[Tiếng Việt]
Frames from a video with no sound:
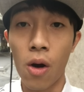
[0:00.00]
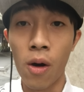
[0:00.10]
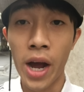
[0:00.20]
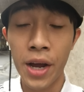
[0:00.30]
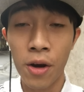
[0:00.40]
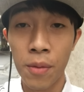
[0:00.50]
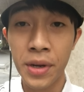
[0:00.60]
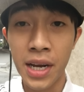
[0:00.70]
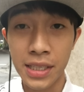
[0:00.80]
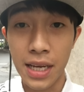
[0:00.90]
Ohio
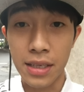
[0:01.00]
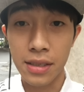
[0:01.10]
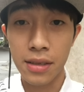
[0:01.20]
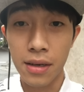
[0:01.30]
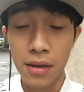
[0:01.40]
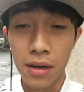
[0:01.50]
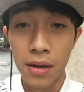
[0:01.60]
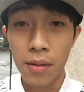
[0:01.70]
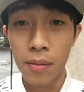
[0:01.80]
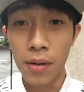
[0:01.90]
minasan
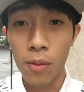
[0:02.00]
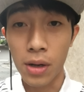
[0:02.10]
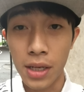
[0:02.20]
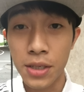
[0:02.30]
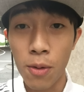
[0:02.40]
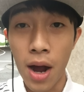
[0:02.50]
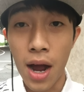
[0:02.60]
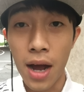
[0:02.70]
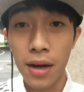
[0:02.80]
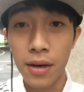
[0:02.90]
Watashi
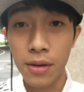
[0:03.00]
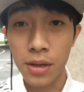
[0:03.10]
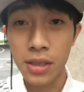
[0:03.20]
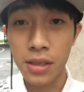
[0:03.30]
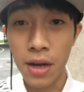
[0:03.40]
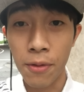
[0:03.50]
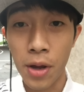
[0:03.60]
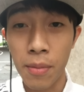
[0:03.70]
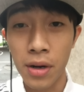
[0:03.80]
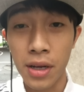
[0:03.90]
wa Chris Devo
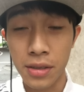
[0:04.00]
Gamer